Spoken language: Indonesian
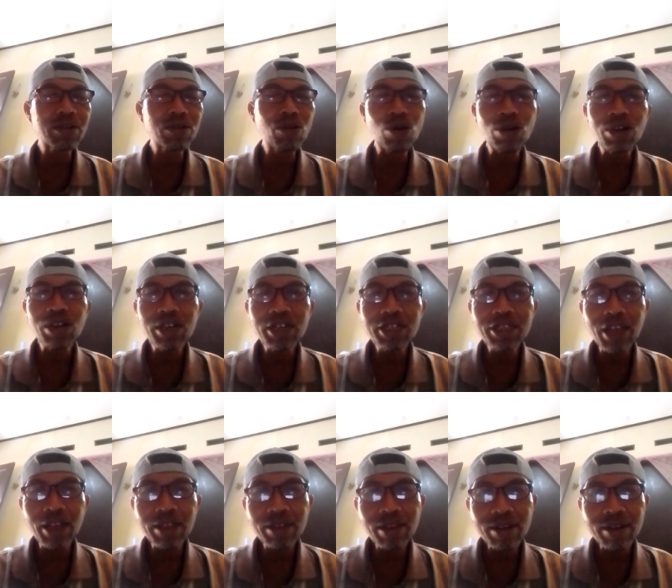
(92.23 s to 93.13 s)
kok
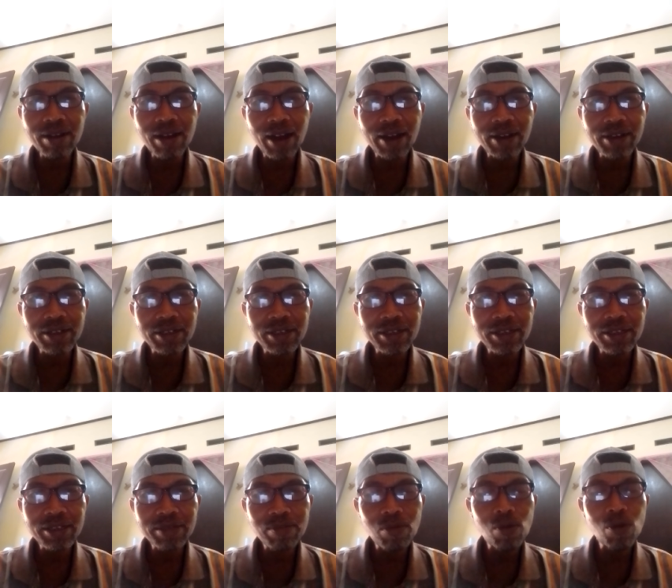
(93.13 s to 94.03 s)
lilitannya nggak
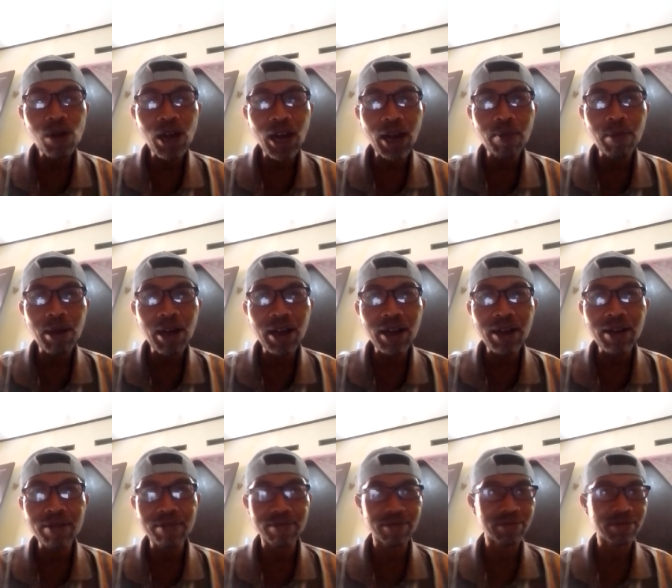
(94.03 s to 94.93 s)
dibuka bang
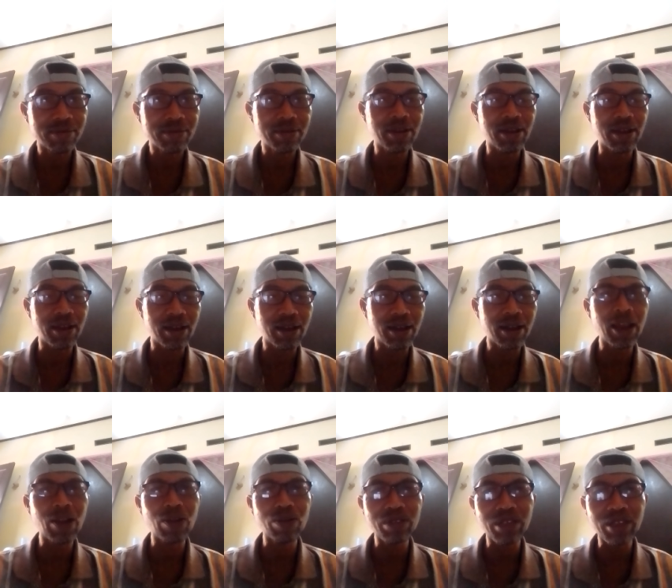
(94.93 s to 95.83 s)
ya
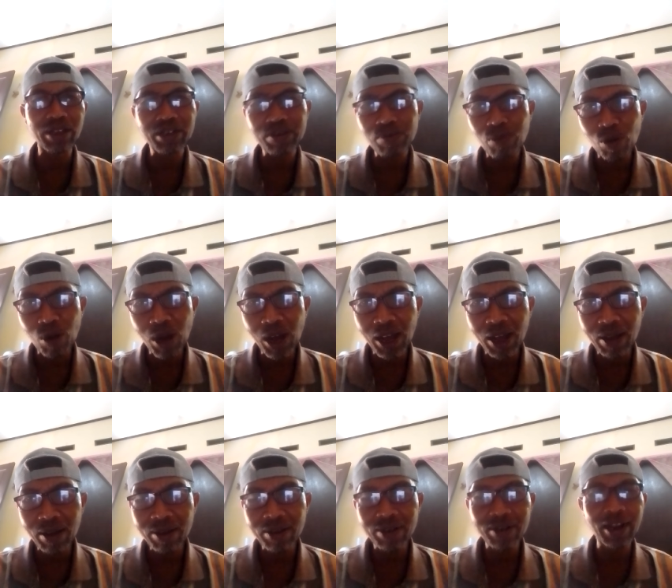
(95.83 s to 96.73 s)
kalau lilitannya
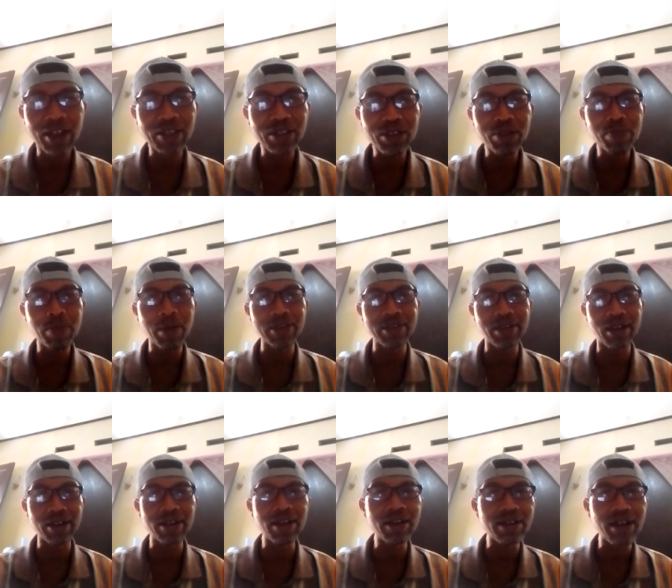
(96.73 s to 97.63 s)
dibuka nanti
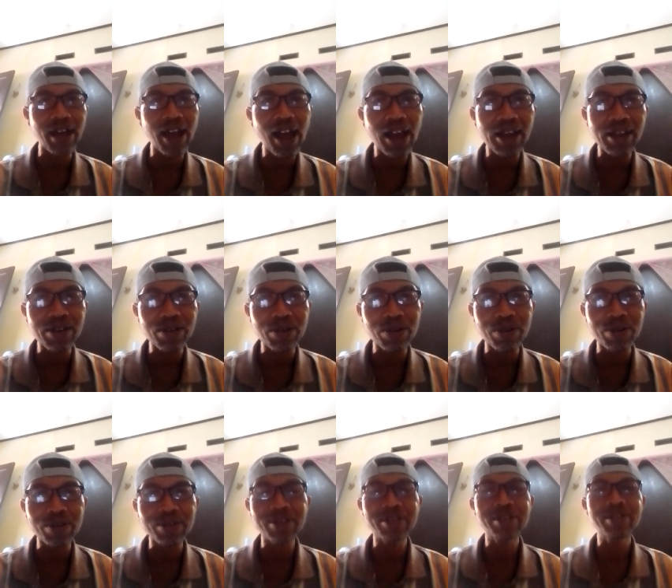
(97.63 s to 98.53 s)
dipasang lagi kena air dong
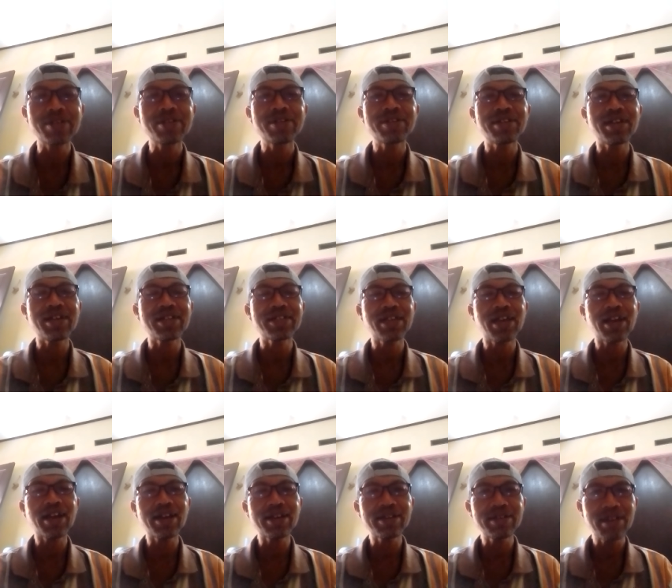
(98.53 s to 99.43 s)
nah
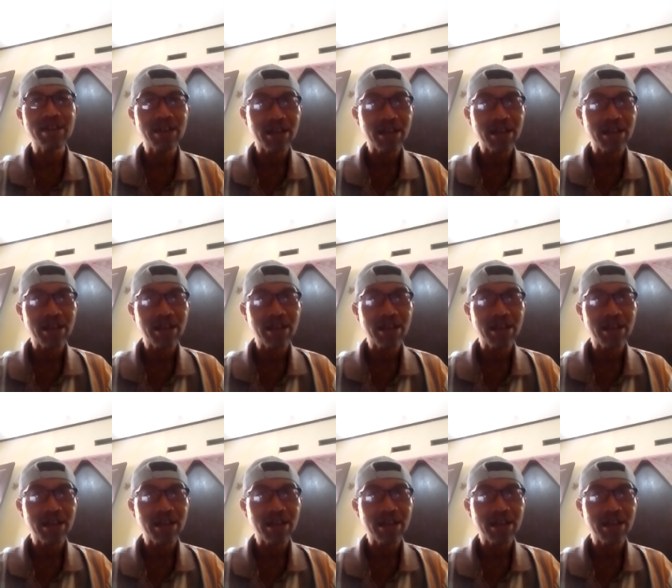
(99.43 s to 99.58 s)
saya kan